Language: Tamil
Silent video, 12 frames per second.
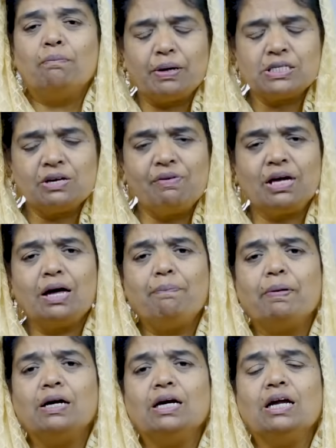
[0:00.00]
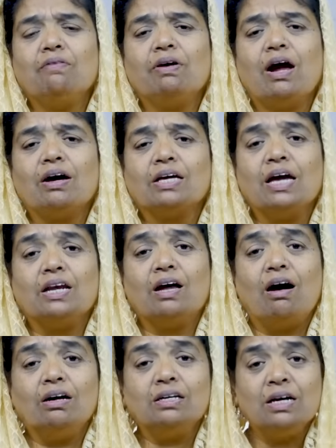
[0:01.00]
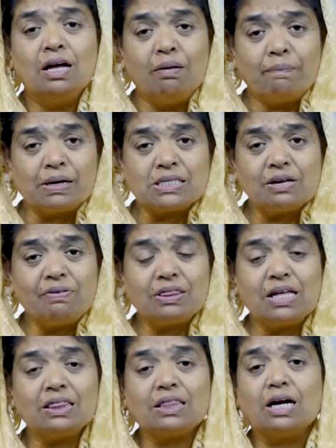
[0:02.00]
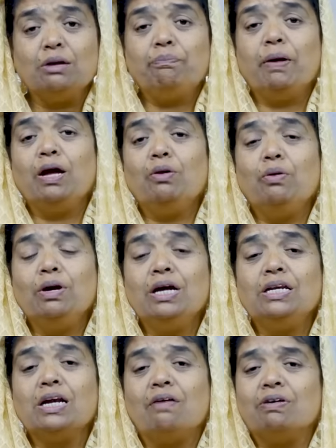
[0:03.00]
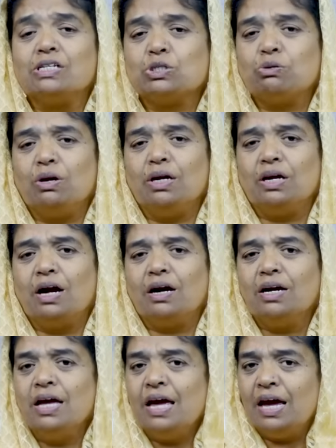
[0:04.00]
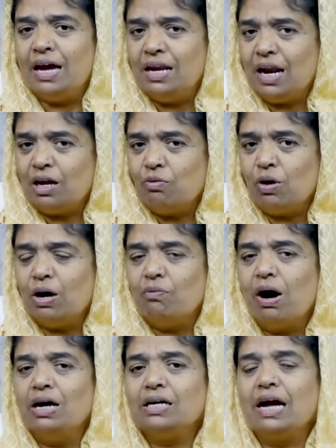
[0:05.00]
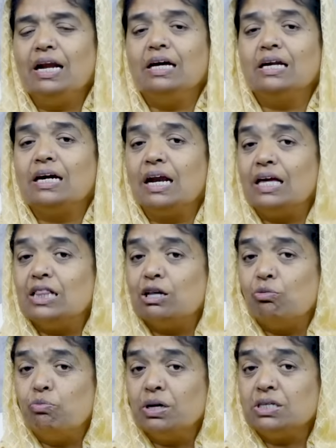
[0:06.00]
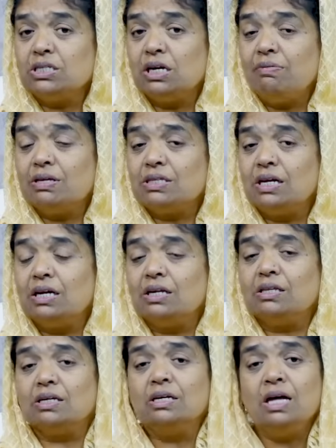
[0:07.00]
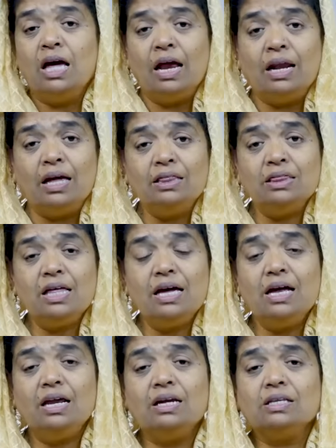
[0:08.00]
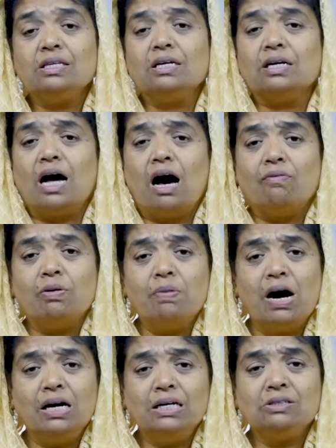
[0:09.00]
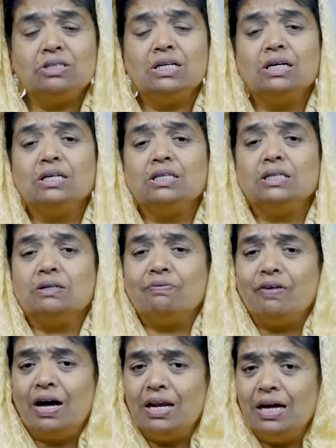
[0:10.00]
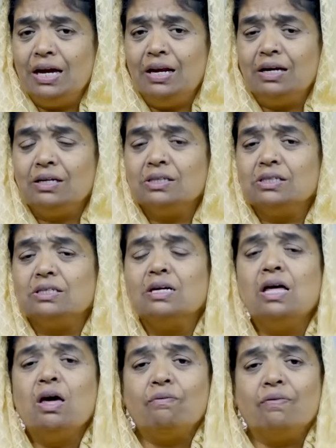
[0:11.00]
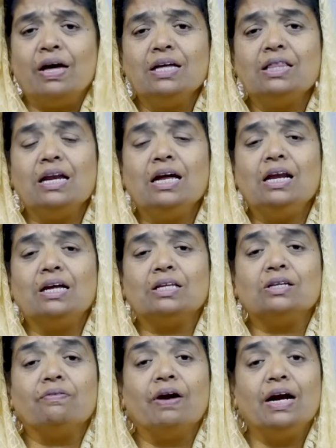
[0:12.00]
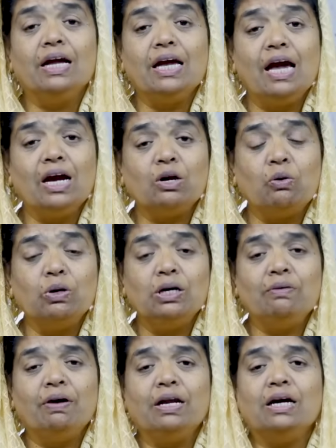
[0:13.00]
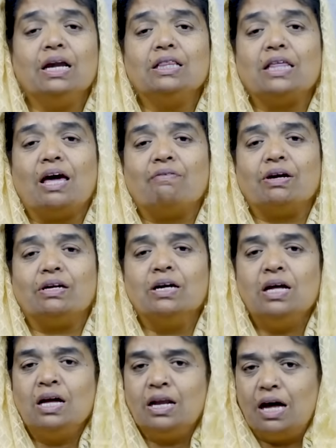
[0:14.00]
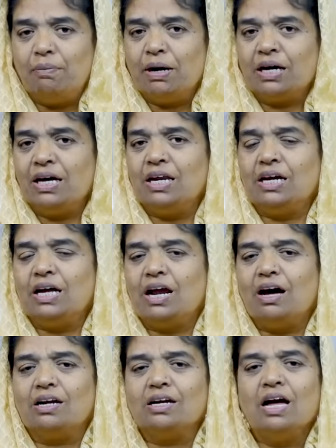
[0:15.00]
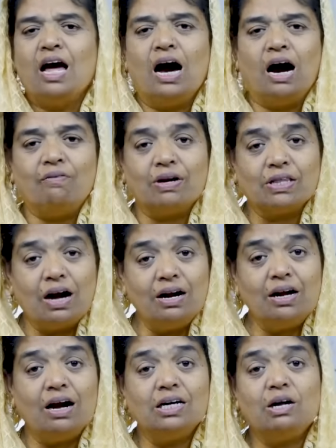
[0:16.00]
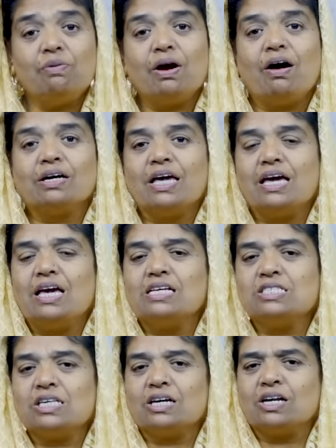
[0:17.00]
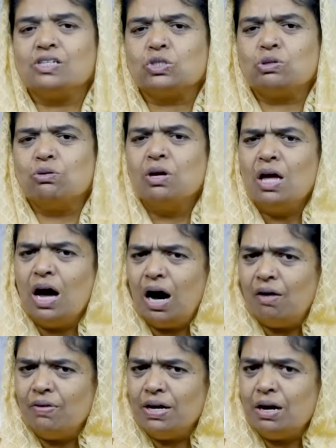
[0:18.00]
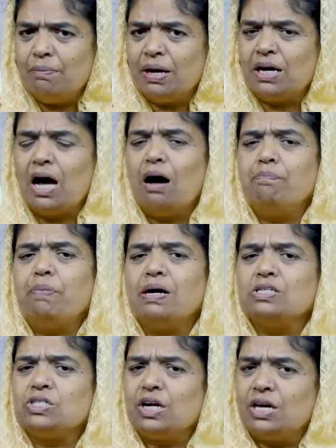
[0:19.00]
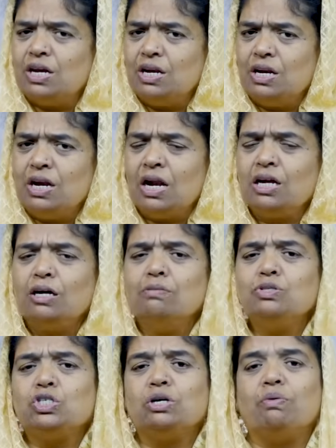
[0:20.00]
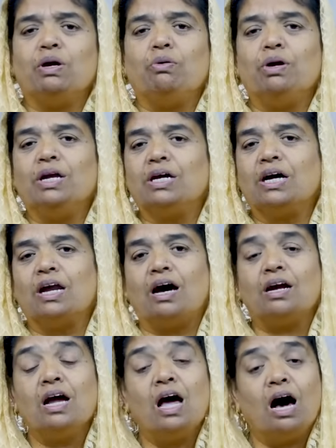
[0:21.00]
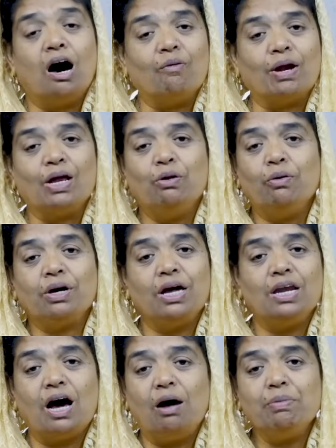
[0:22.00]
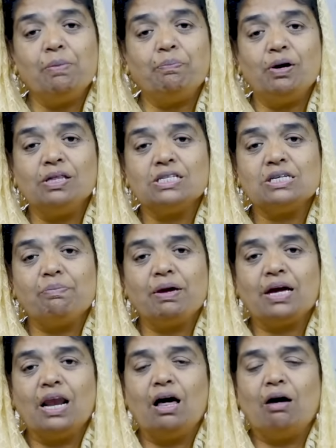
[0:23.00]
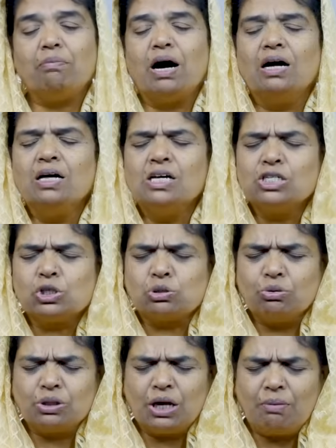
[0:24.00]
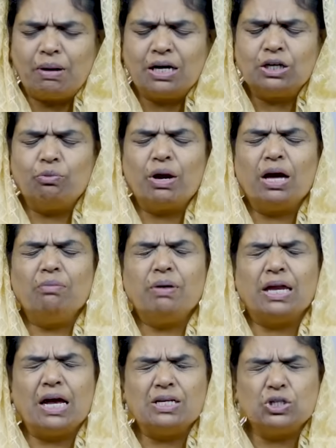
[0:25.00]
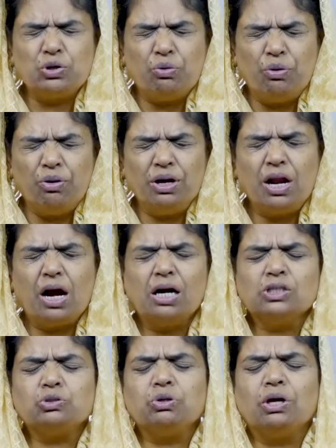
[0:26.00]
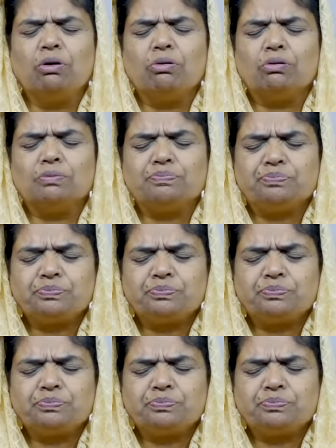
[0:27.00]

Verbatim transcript: பிரசவிக்க பண்ணுகிறவராகிய நான் பிரசவத்தை தடுப்பேனோ என்று அவர் சொல்லுகிறார் இன்றைக்கு உங்கள் வாழ்க்கையில் இருக்கிற இந்த உபத்திரவத்திலிருந்து நிந்தையிலிருந்து அவமானத்திலிருந்து வலியிலிருந்து வேதனையிலிருந்து வெளியே கொண்டு வருகிற தேவன் நமக்கு இருக்கிறார் அவர்தான் ஆண்டவராகிய இயேசு கிறிஸ்து அவர் நம்மை காப்பாற்ற இன்றைக்கும் ஜீவனோடு இருக்கிறார் அவரை நோக்கி நாம் இப்பொழுது ஜெபிக்கலாமா ஸ்தோத்திரம் ஆண்டவரே மை நன்றியோடு நாங்கள் துதிக்கிறோம்